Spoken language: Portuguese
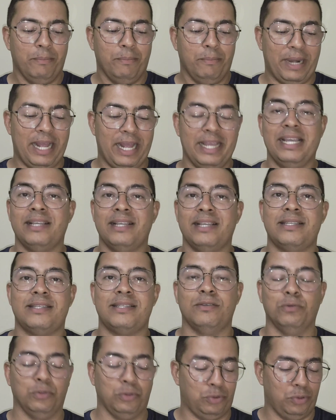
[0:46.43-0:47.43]
para esse
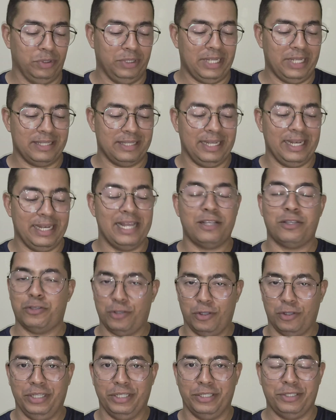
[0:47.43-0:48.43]
segundo turno das
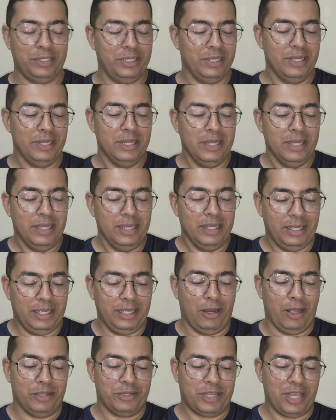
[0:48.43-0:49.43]
eleições.
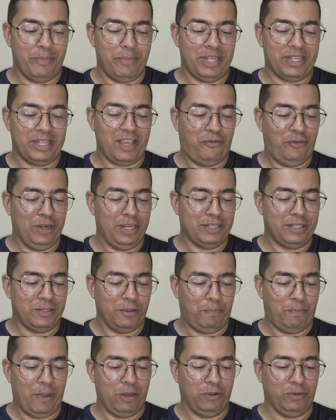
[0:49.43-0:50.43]
E logicamente que a Folha de
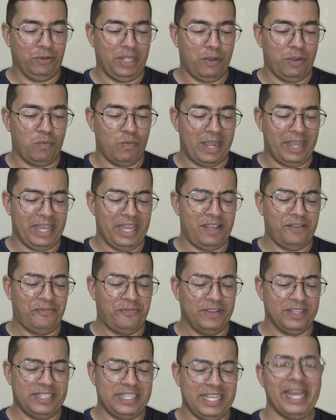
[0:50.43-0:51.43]
São Paulo deu uma
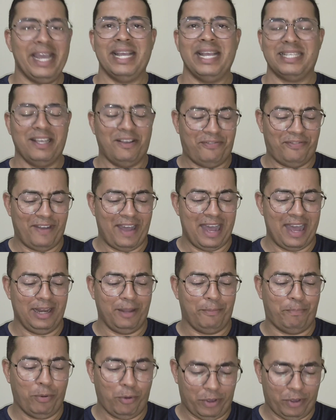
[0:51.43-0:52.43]
ênfase a essa
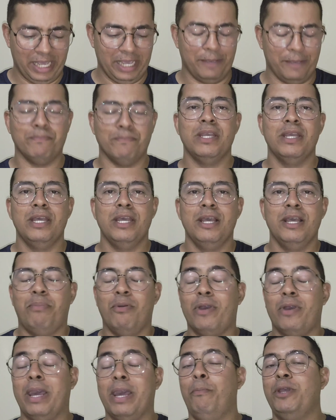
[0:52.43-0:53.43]
fala, por quê? Porque
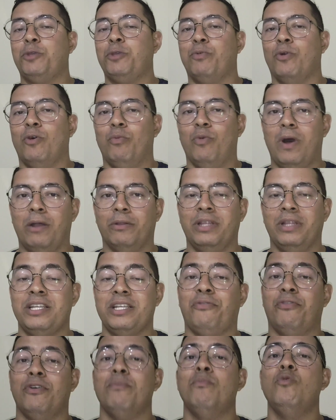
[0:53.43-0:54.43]
porque o Bispo Romualdo ele
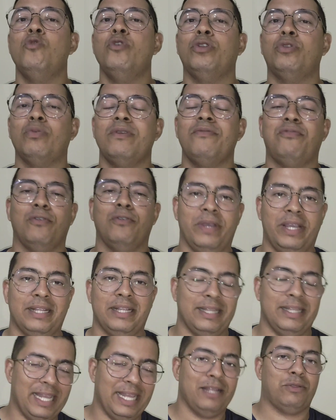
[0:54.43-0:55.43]
já foi muito
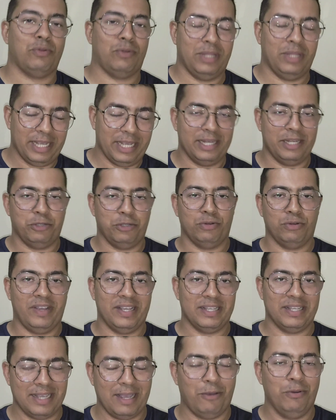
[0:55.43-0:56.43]
influente dentro da Igreja
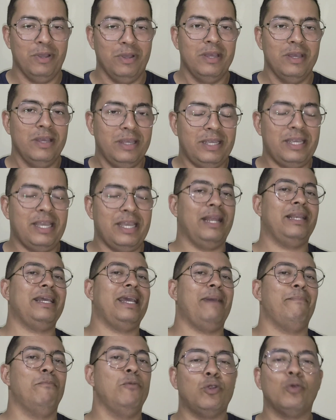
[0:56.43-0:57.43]
Universal e
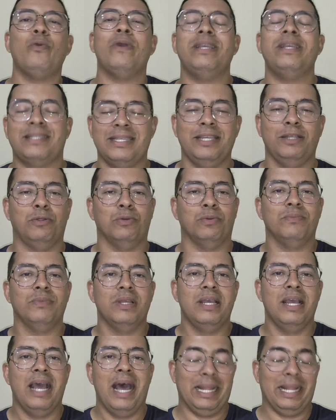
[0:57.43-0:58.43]
ele é muito conhecido.
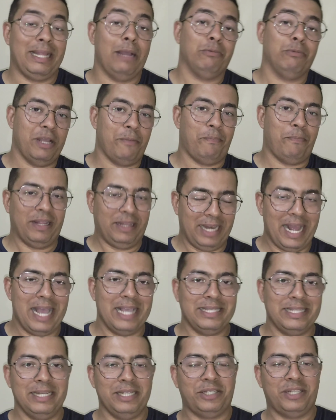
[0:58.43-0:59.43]
Até um tempo
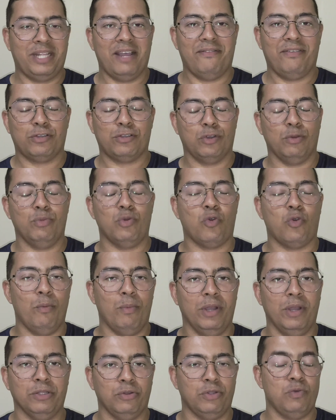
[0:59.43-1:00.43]
atrás ele estava sob o
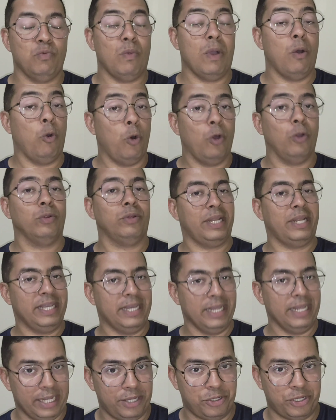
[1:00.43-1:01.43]
comando de uma outra
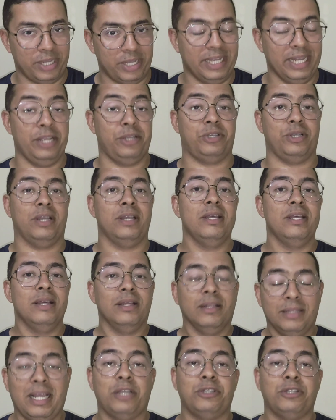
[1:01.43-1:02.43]
igreja, Igreja
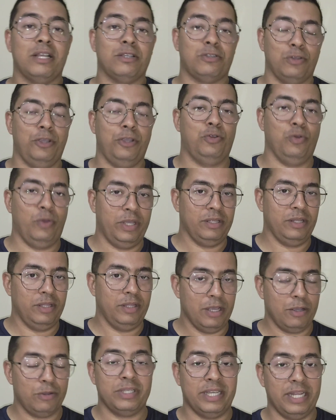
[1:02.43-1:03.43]
das Nações do Reino de
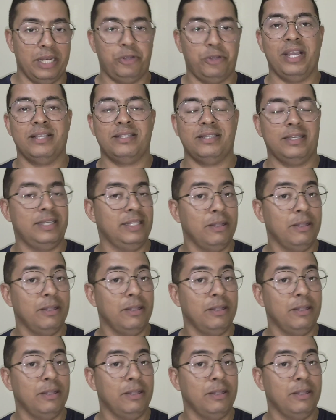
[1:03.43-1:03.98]
Deus, igreja essa